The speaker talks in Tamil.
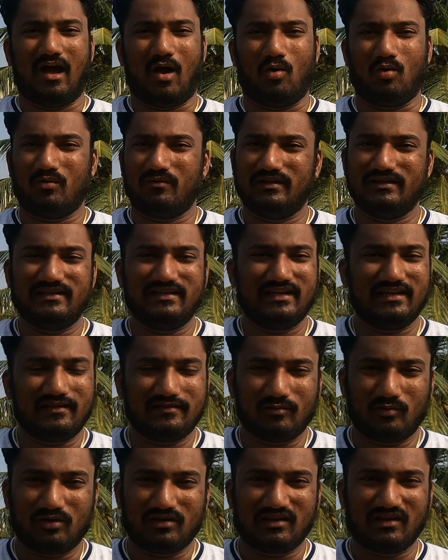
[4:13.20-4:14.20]
அவங்க வந்து என்ன
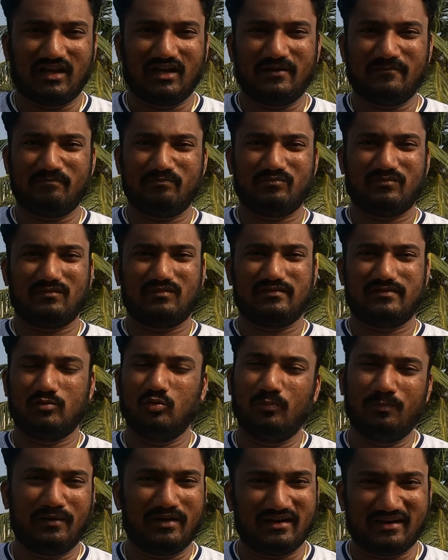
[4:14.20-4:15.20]
சொல்கிறதுனா
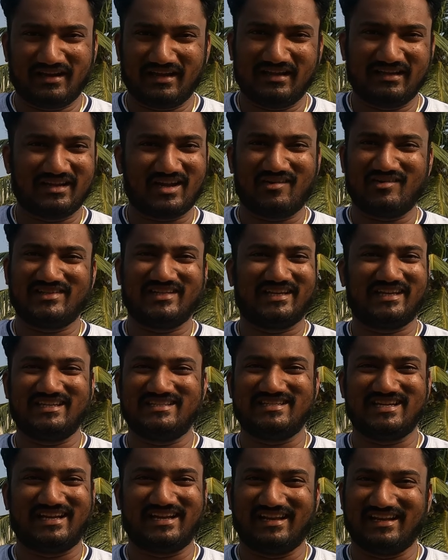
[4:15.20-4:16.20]
சூப்பருங்க கவாசாக்கி
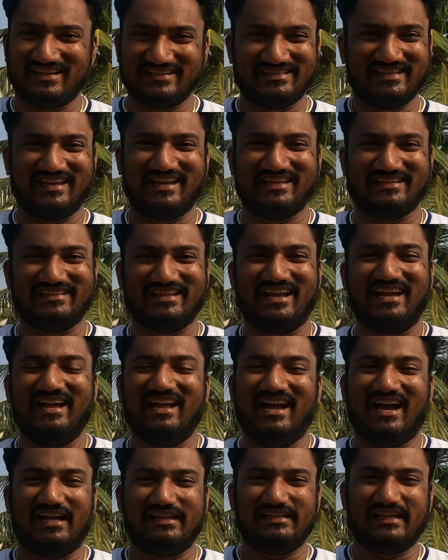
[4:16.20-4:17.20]
சென்னையில் சீரியஸாக
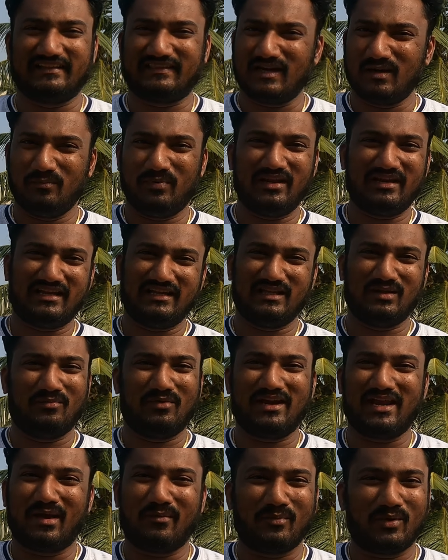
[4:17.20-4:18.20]
அது எத்தனை பேருக்கு இந்த
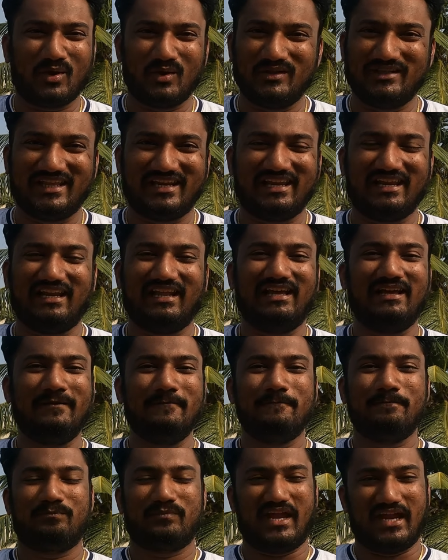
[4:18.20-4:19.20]
மாதிரி அமையும்னு தெரியல
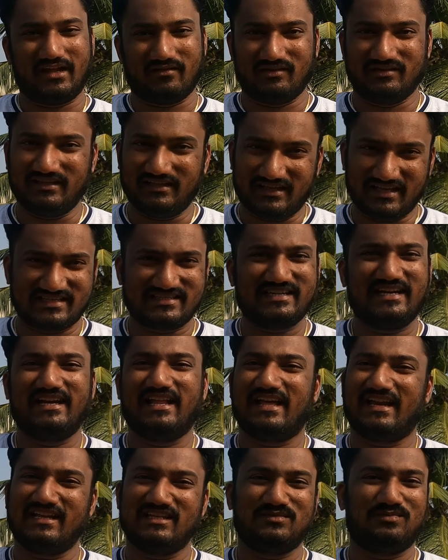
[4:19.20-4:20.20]
எனக்கு வந்து டெஸ்ட்
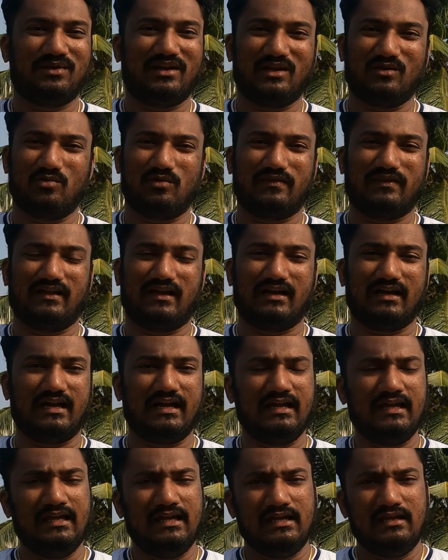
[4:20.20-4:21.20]
ரைடு அரேஞ்ச் பண்ணி கொடுத்தாங்க
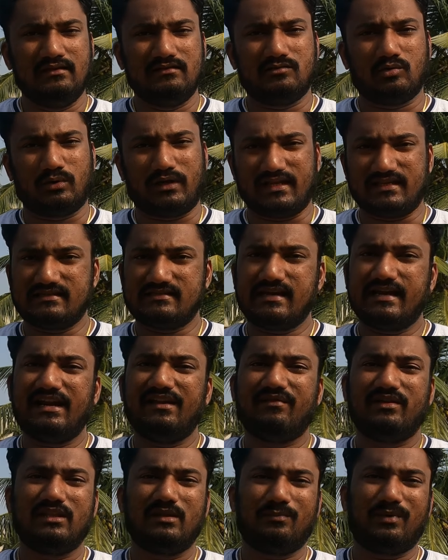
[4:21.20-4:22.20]
ஸோ டெஸ்ட்
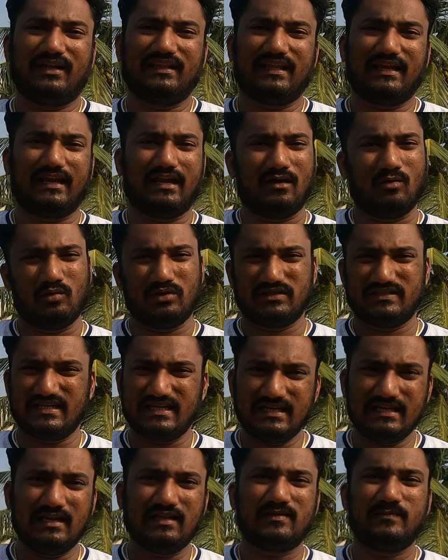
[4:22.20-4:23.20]
ரைடு வந்து பார்த்திங்கன்னா ஒரு
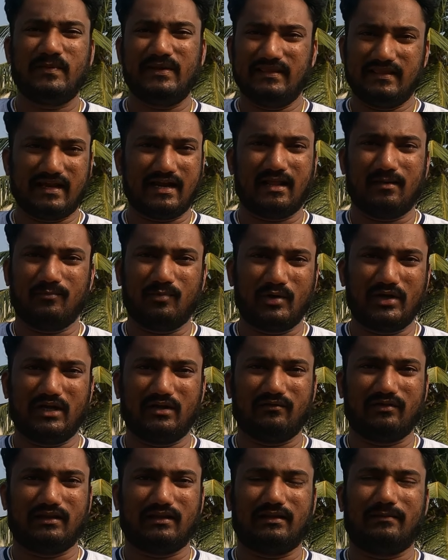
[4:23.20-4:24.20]
சின்ன ஸ்பின் தான் நான்
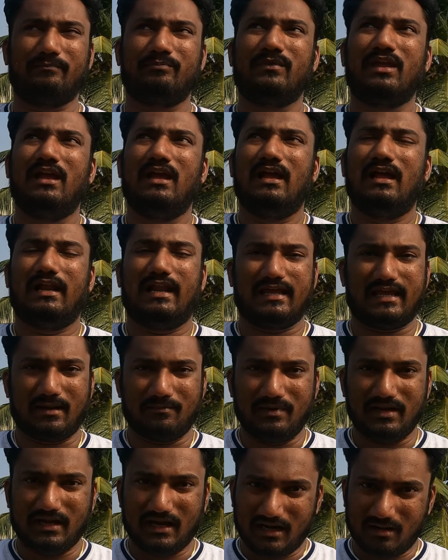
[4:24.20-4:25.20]
போயிட்டு வந்தேன் லைக்
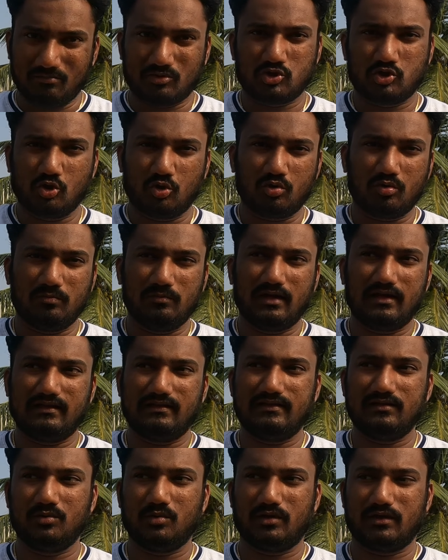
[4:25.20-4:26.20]
எப்படின்னா நம்ம
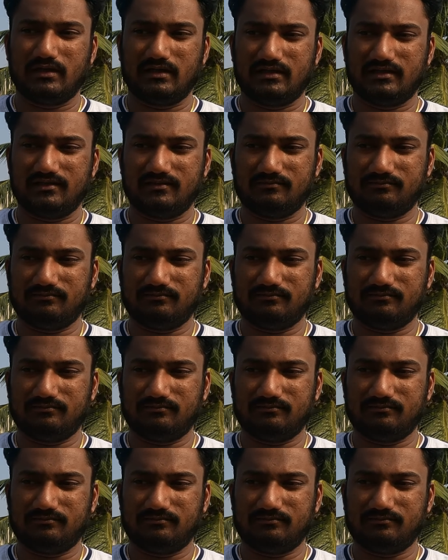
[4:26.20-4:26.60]
ஷோரூம்லேருந்து ஒரு